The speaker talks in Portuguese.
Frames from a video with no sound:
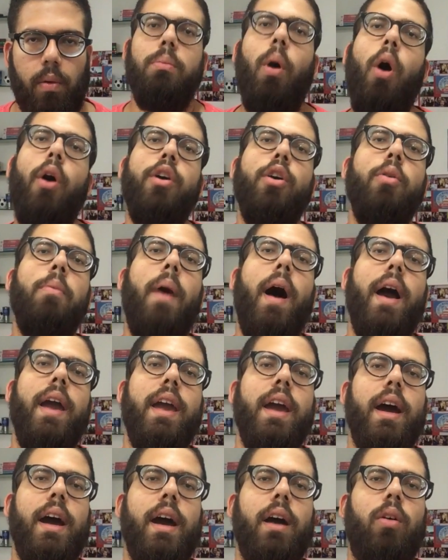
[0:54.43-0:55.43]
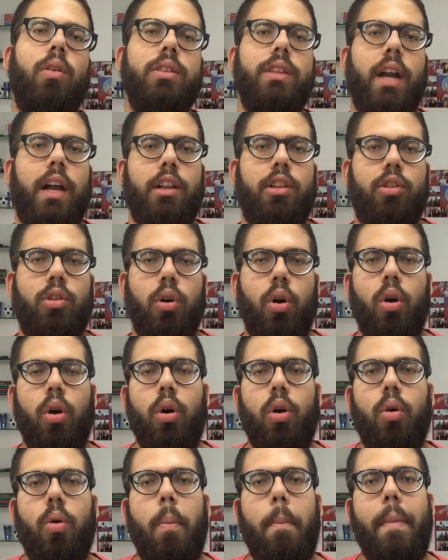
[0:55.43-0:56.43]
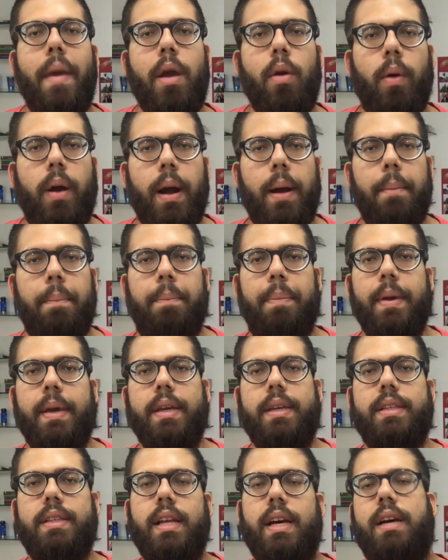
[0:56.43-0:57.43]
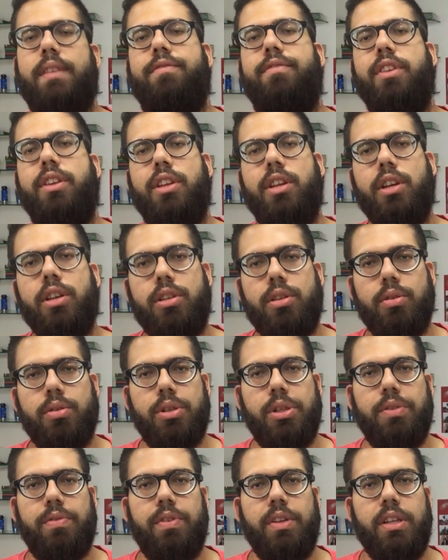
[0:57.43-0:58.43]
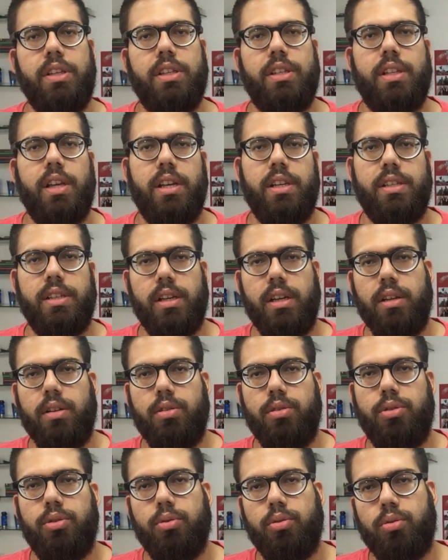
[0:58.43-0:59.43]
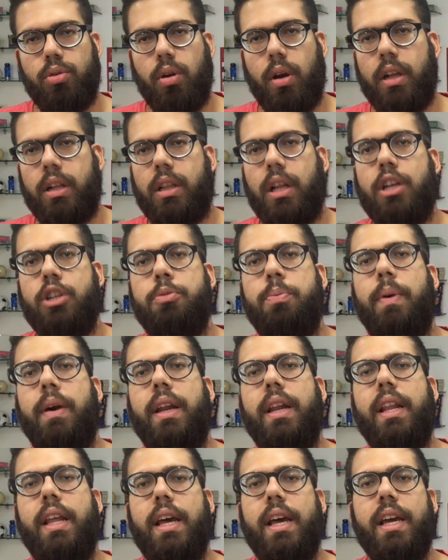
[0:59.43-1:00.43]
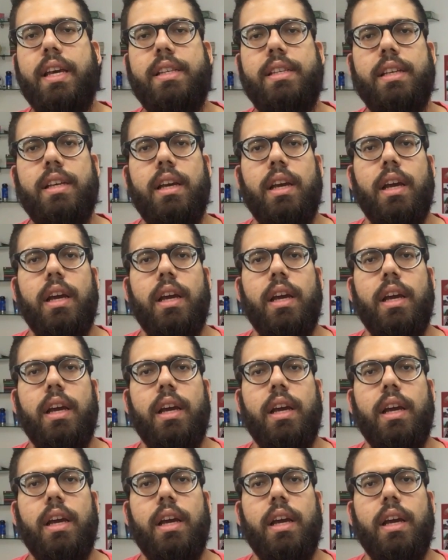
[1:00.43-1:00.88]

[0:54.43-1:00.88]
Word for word: Bom, e o Bahia contratou o meio-campista Vinícius, de 26 anos, junto ao Atlético Paranaense